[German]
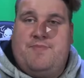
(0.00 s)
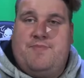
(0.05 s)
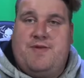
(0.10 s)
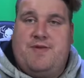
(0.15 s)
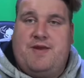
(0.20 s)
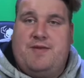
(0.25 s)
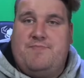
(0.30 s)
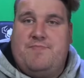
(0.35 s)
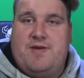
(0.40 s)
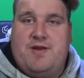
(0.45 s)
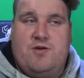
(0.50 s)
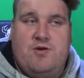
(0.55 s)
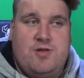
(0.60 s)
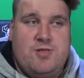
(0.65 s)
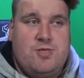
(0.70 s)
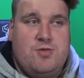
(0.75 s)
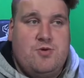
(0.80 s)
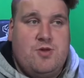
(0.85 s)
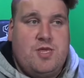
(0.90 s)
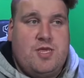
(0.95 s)
brennt mein
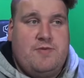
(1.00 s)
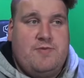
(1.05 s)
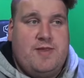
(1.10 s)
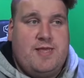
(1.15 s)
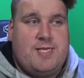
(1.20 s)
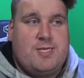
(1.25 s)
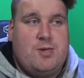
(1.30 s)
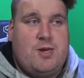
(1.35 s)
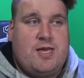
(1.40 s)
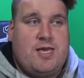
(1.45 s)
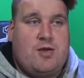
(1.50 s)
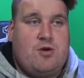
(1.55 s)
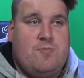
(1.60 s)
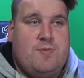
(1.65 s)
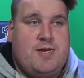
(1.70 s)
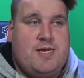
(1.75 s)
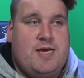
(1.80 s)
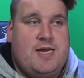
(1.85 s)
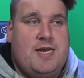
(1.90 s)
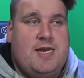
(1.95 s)
Hirn durch, wenn ich so lange
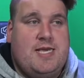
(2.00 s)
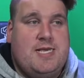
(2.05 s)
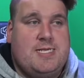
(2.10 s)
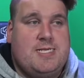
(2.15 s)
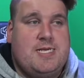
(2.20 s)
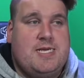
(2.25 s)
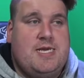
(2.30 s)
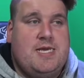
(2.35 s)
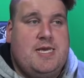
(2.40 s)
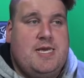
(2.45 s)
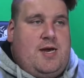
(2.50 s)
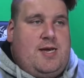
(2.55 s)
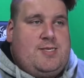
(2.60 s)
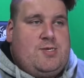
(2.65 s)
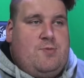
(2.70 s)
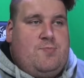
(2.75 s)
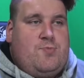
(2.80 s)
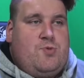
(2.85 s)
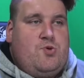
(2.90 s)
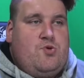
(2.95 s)
Kommentare lese. Als
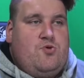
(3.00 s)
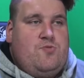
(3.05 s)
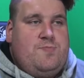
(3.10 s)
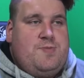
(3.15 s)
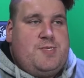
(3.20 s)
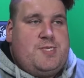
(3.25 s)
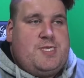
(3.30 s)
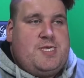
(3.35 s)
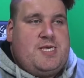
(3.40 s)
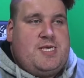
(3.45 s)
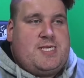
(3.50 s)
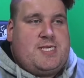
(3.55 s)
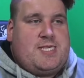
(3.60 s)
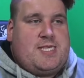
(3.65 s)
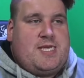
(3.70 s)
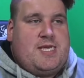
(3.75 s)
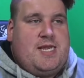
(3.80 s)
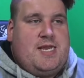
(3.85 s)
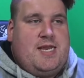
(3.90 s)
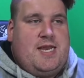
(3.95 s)
ob du
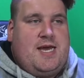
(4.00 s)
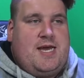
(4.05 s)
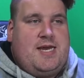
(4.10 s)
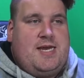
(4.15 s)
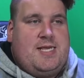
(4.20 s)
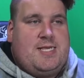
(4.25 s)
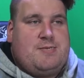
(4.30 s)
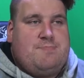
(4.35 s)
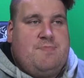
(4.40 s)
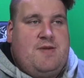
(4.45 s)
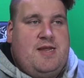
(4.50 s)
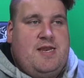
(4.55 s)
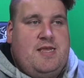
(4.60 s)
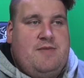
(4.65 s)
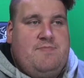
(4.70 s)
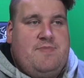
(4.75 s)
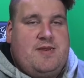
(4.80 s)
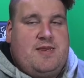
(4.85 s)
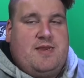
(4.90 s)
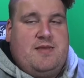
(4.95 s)
umziehst, lachende Smiley
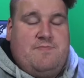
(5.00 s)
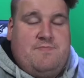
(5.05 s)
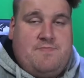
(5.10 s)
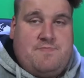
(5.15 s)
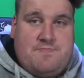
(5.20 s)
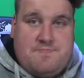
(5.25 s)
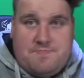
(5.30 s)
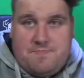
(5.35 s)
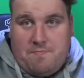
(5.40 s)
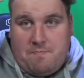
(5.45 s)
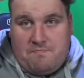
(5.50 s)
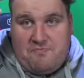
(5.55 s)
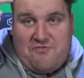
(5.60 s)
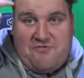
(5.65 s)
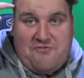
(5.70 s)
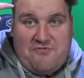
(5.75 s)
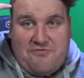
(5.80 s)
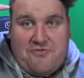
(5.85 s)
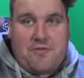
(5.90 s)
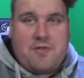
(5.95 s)
mit einem
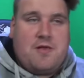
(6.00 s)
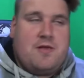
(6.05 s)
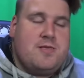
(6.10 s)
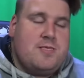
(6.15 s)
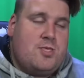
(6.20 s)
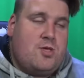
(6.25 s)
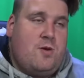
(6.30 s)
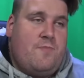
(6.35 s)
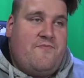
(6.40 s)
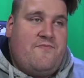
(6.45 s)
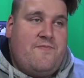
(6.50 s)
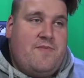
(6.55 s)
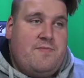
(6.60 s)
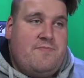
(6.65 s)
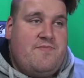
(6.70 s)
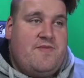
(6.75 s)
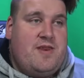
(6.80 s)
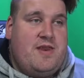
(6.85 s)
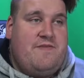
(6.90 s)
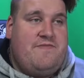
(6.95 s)
Tropfen
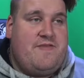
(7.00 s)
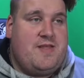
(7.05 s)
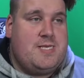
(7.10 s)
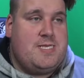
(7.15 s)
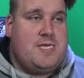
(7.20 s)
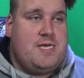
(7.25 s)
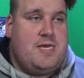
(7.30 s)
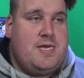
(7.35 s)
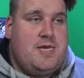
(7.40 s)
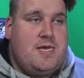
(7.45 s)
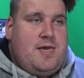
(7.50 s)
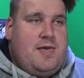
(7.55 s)
in der Fresse.